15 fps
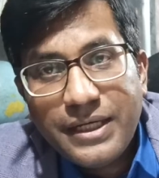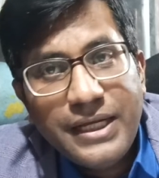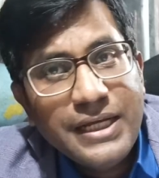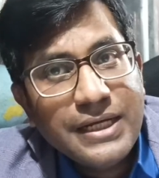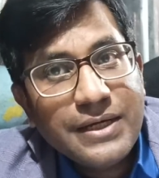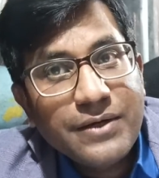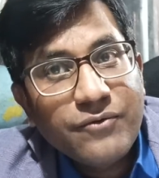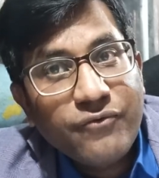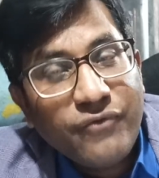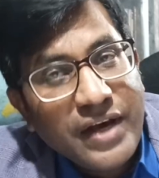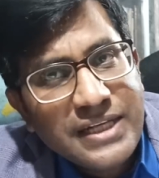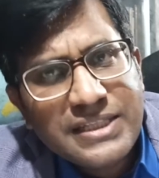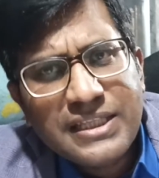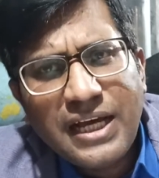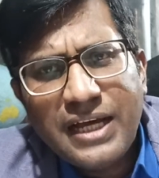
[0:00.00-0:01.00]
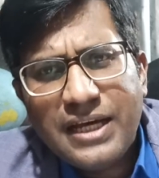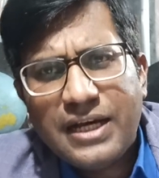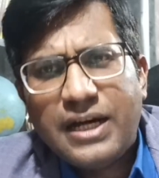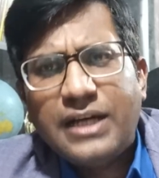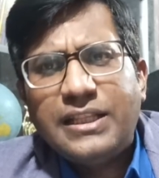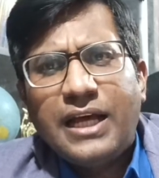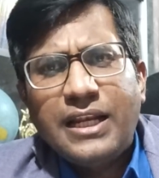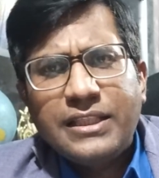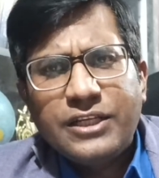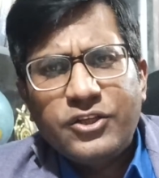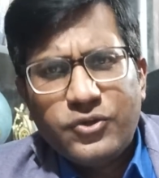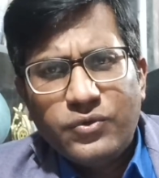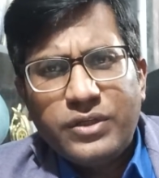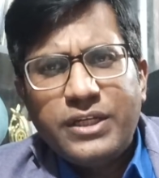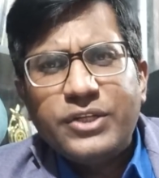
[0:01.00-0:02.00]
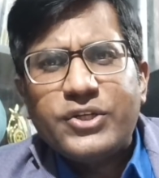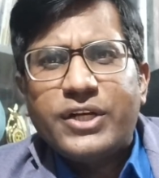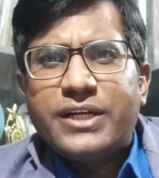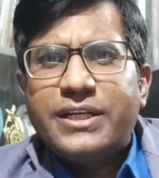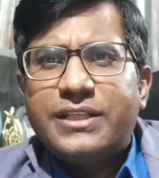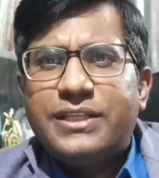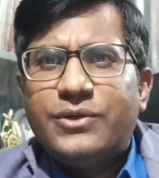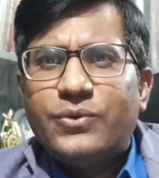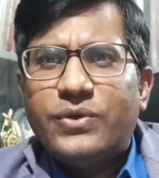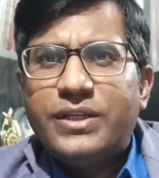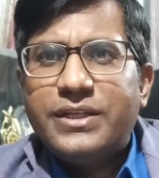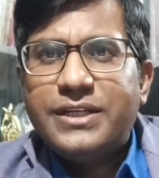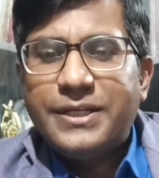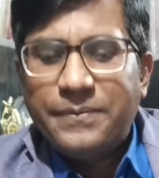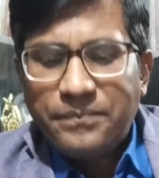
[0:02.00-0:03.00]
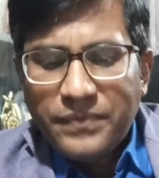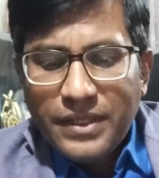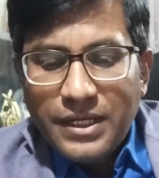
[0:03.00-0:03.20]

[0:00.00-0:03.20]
एक फैसला आया अदालत की छुट्टी चल रही थी होली की